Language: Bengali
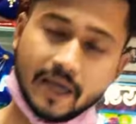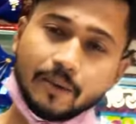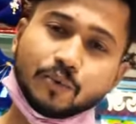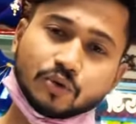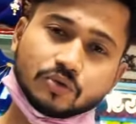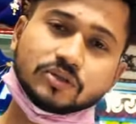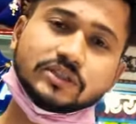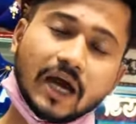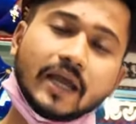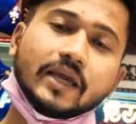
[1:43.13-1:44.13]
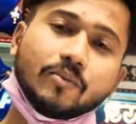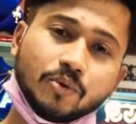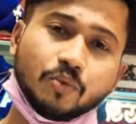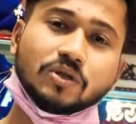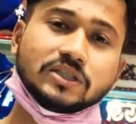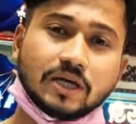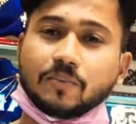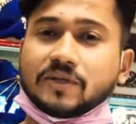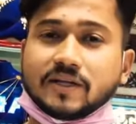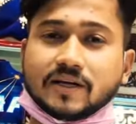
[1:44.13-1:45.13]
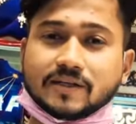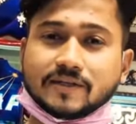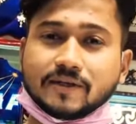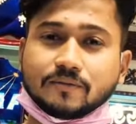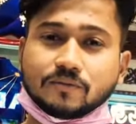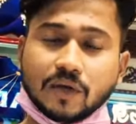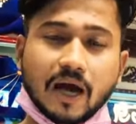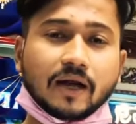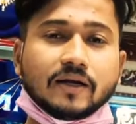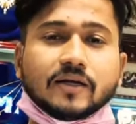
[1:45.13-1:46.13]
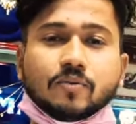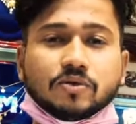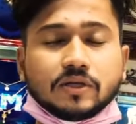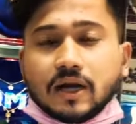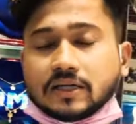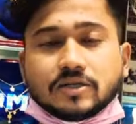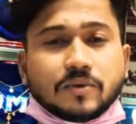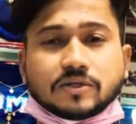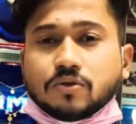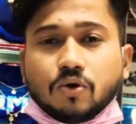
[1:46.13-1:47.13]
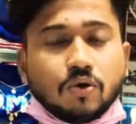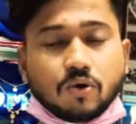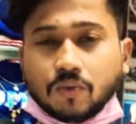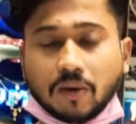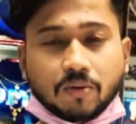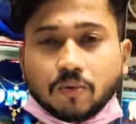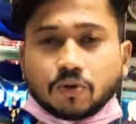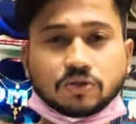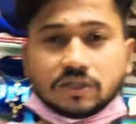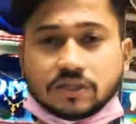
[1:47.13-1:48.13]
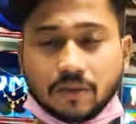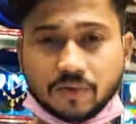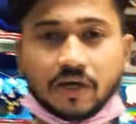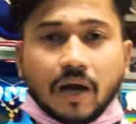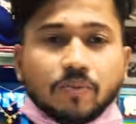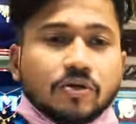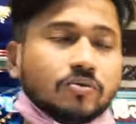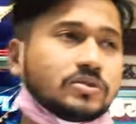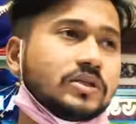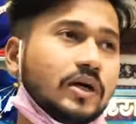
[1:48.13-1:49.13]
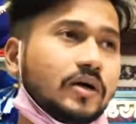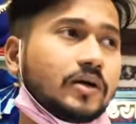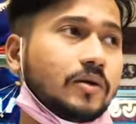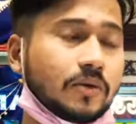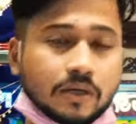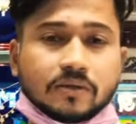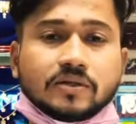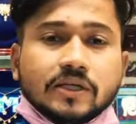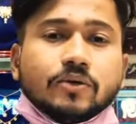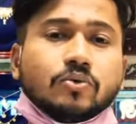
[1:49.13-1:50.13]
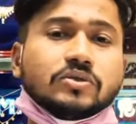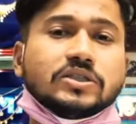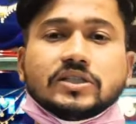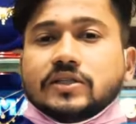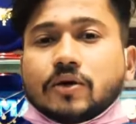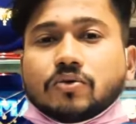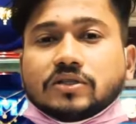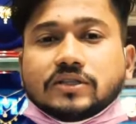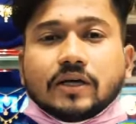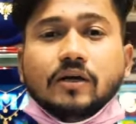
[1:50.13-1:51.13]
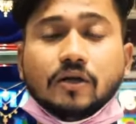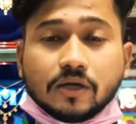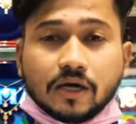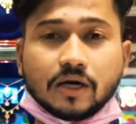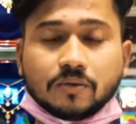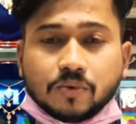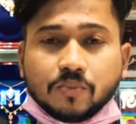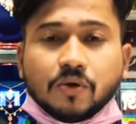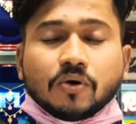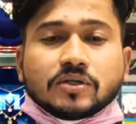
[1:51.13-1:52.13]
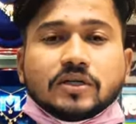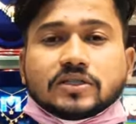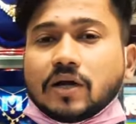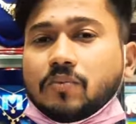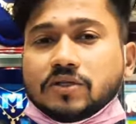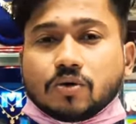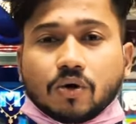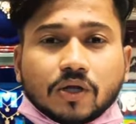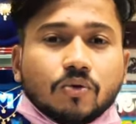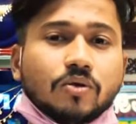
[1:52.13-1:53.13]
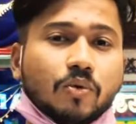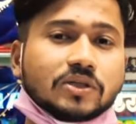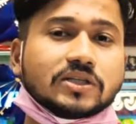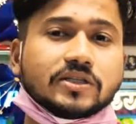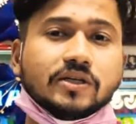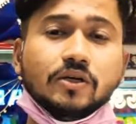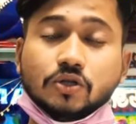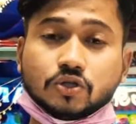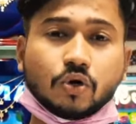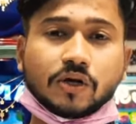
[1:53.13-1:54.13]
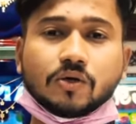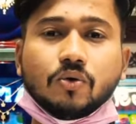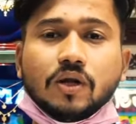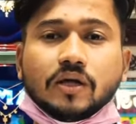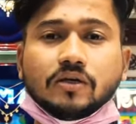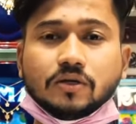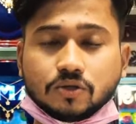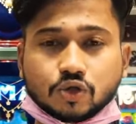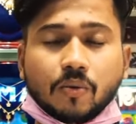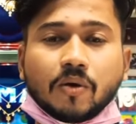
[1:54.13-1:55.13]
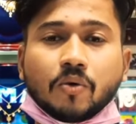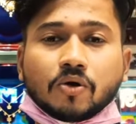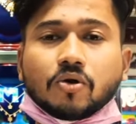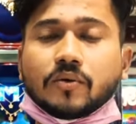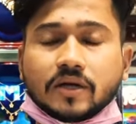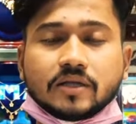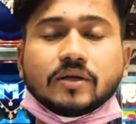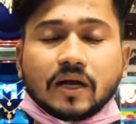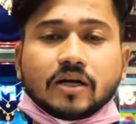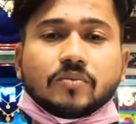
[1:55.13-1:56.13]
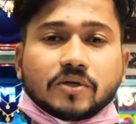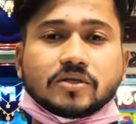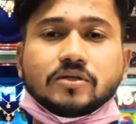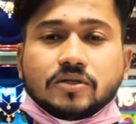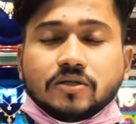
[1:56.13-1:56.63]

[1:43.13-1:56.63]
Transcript: এই পর্যন্ত যাই আমি বলছি আপনাদের কাছে হান্ড্রেডের মধ্যে আশি পার্সেন্ট হলেও আমার মনে হচ্ছে যে আমি আমিও থিঙ্ক করছি চিন্তা করছি যে বিবাহের সামনে যে কথাগুলি বলতেছি সঠিক হলে সবাই মনে করবে না এই হান্ড্রেড পার্সেন্ট